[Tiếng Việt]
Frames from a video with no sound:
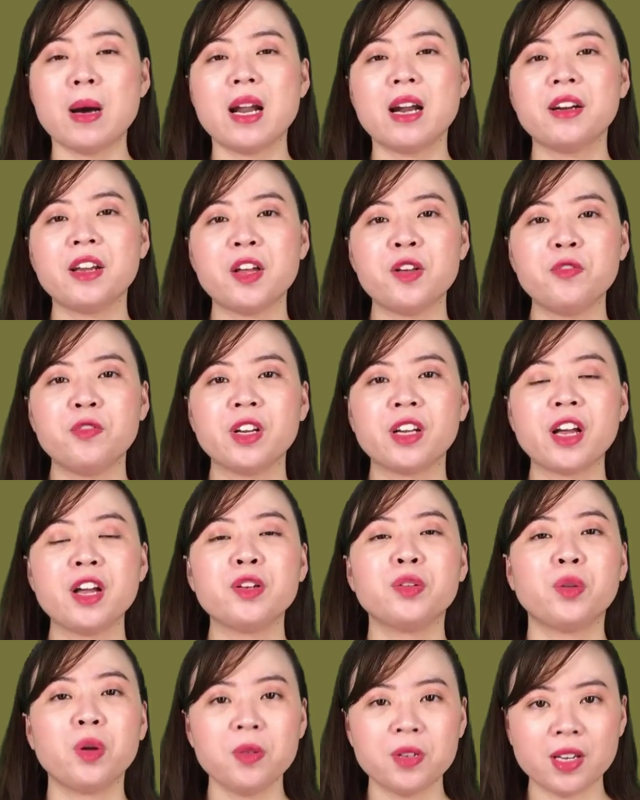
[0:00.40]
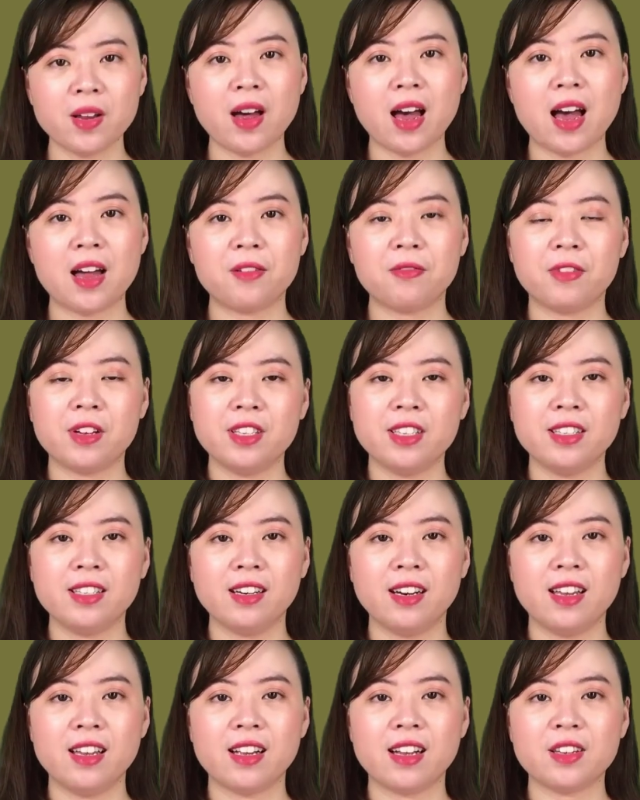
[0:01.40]
bạn đang đến với kênh Top Sao Hàn và như thường
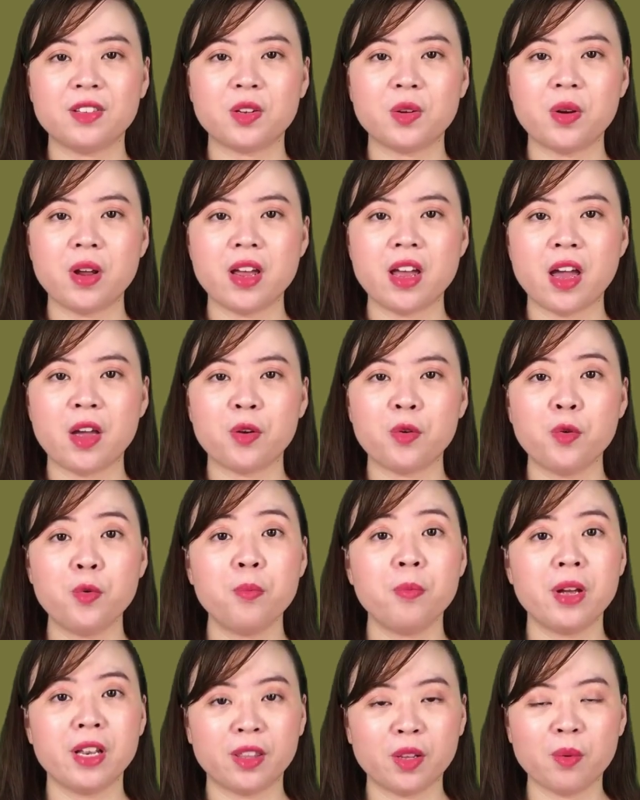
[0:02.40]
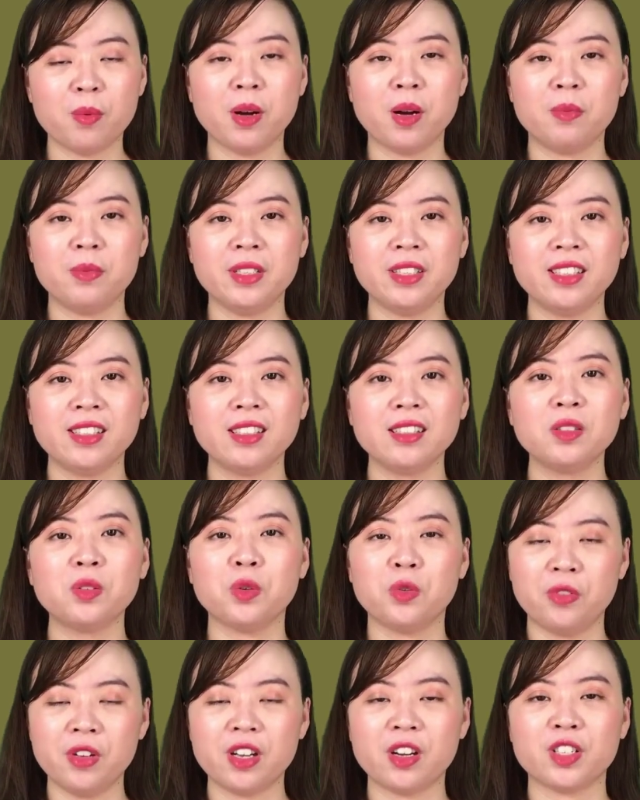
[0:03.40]
lệ ngay sau đây hãy cùng mình tổng hợp những tin tức thú
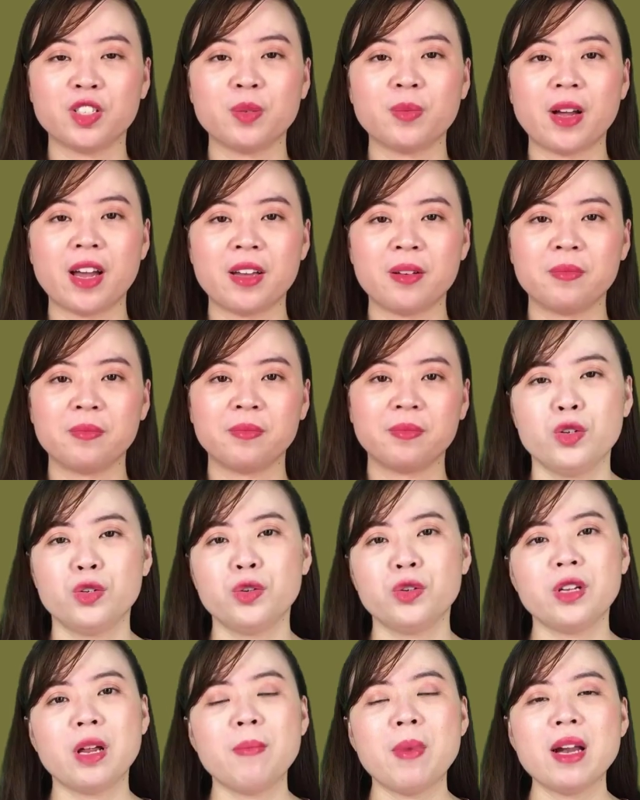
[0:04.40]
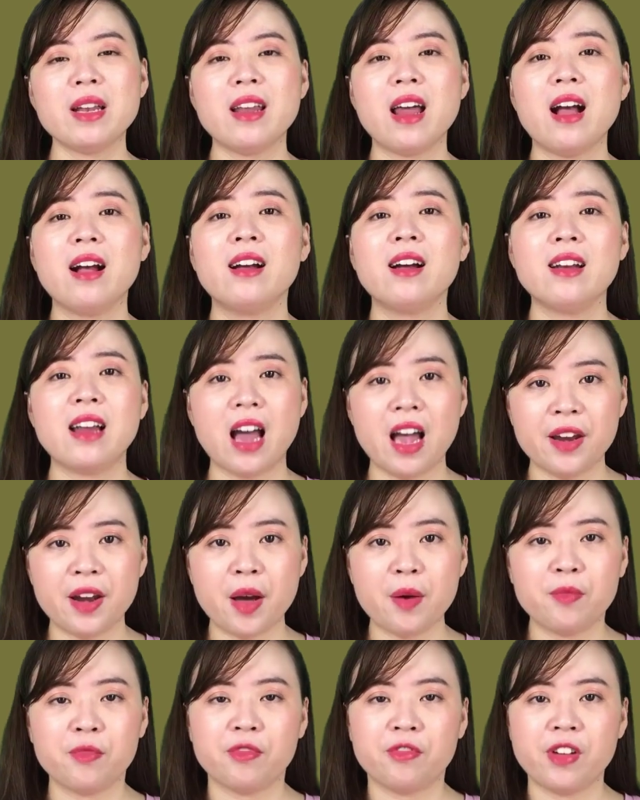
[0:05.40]
vị có trong ngày. Dù ra mắt đã gần hai
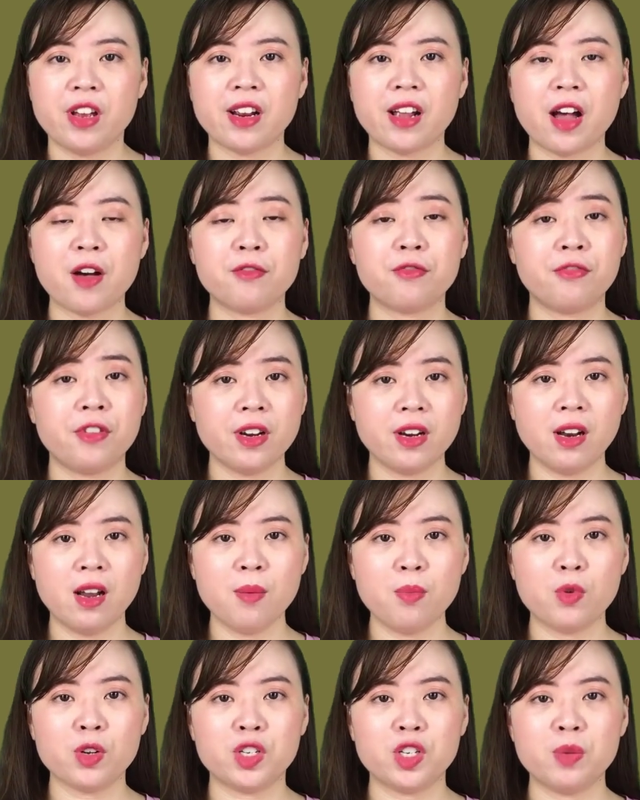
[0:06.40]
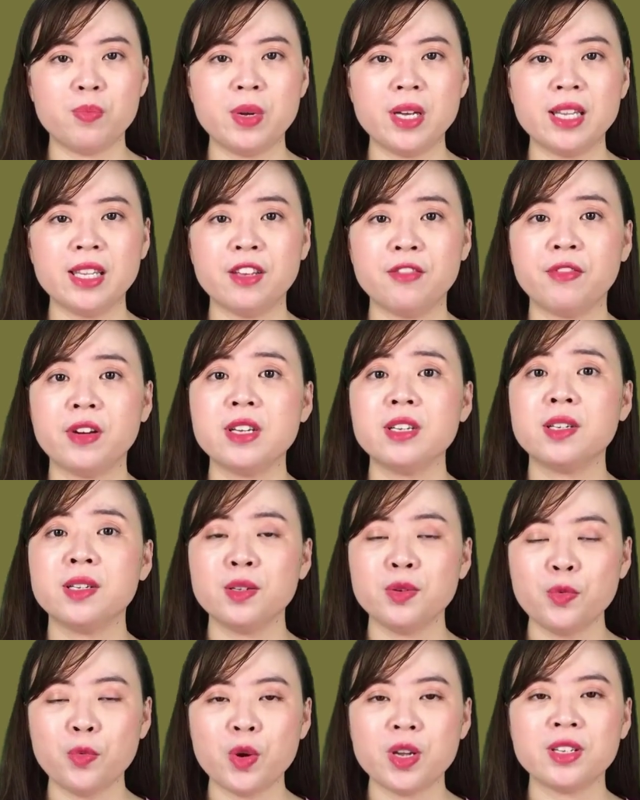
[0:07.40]
năm, fancam Fake Love của Jimin thì vẫn giữ
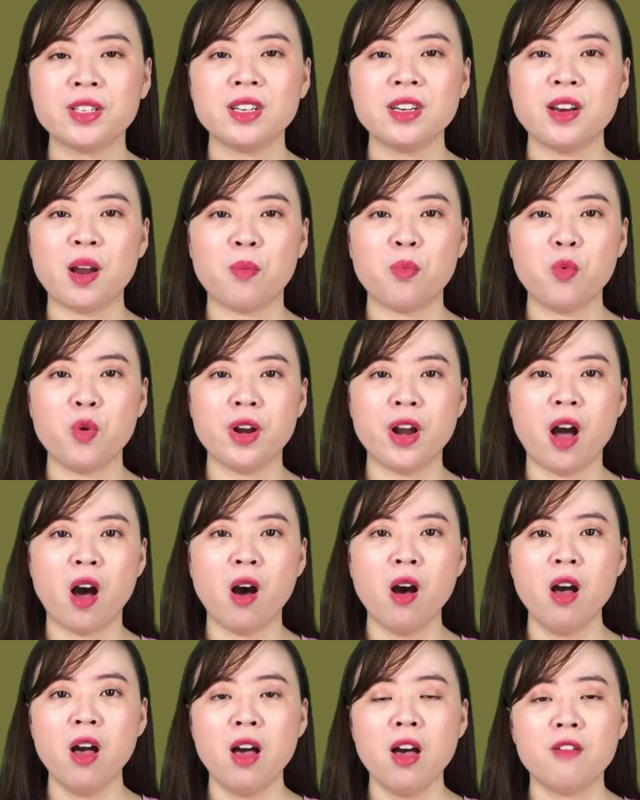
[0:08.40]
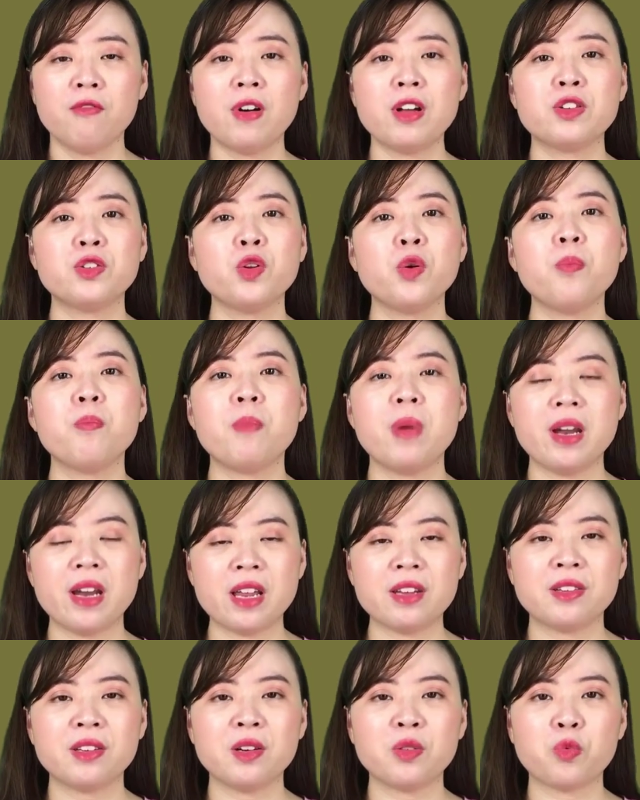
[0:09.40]
nguyên sức nóng của nó và giúp main
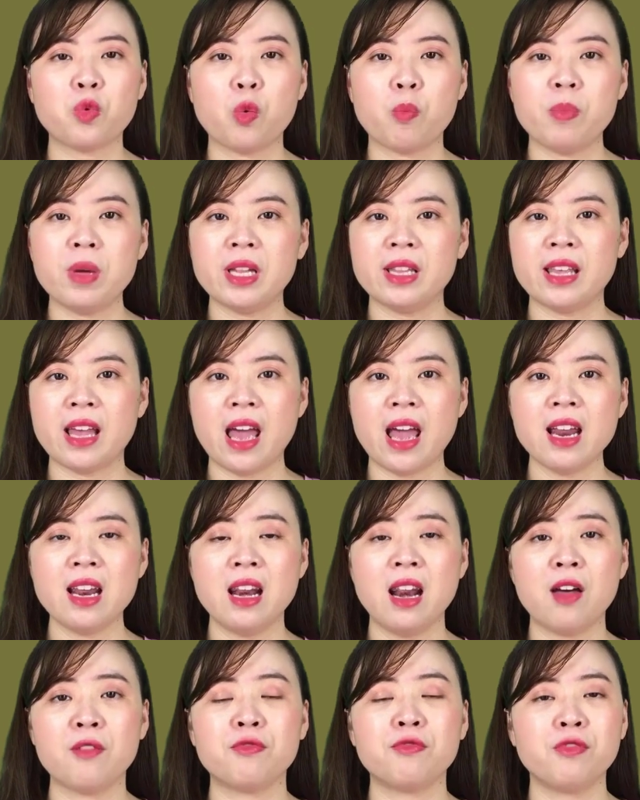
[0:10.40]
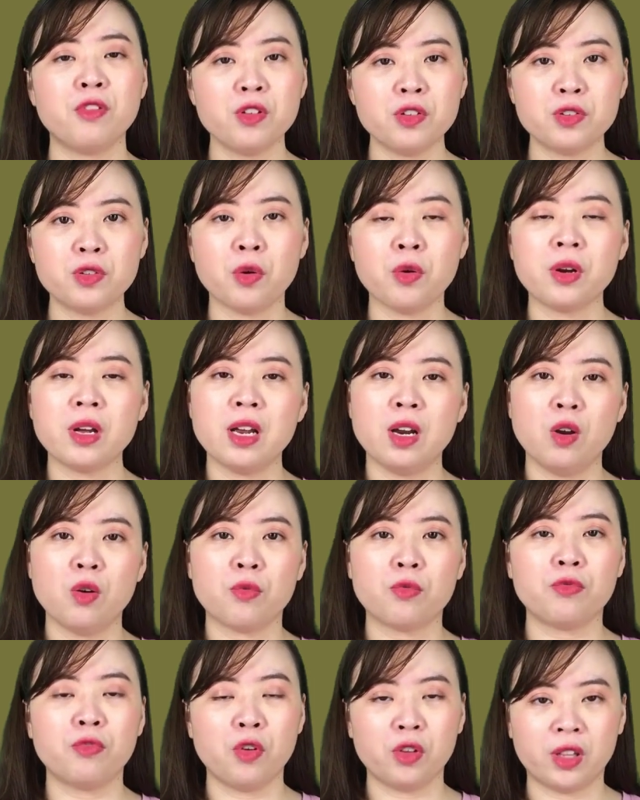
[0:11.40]
dancer của bê tê ét lập phút số kỷ
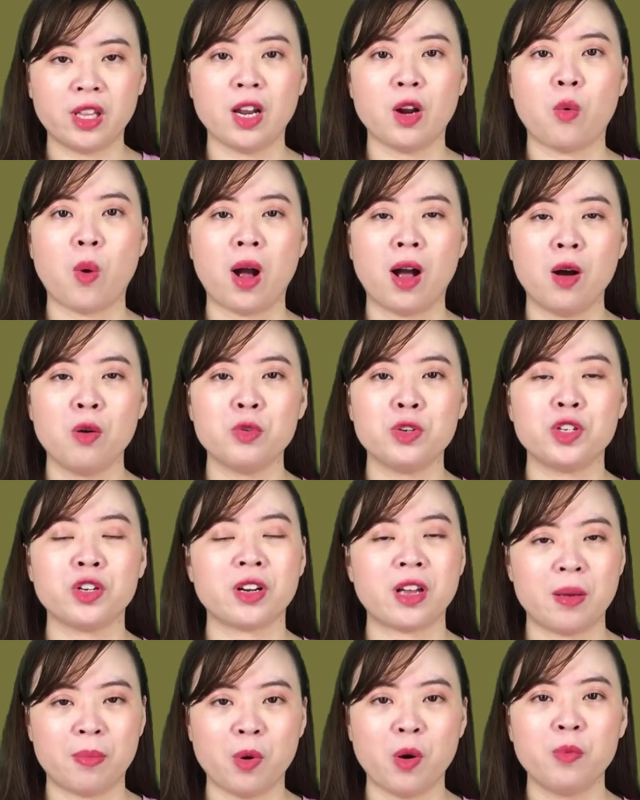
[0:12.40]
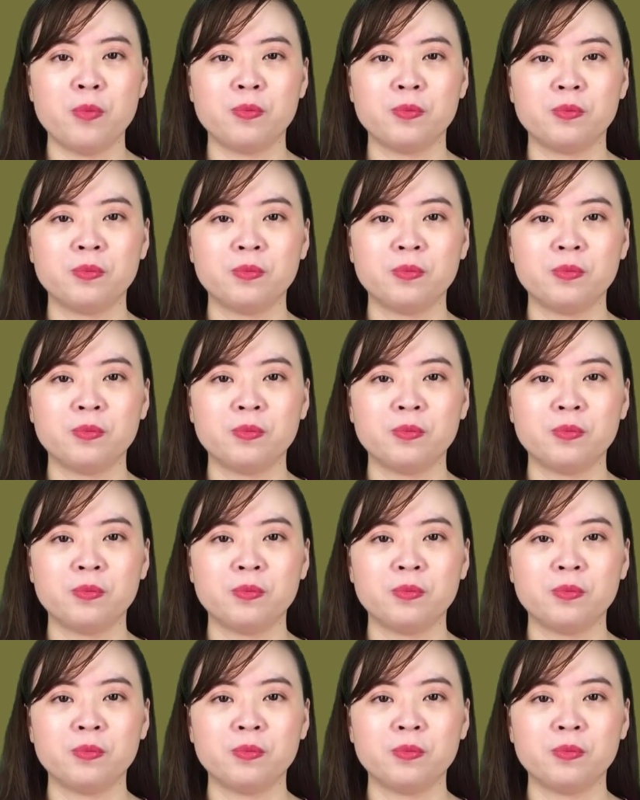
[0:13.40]
lục vô tiền hoàng hậu cho K-pop.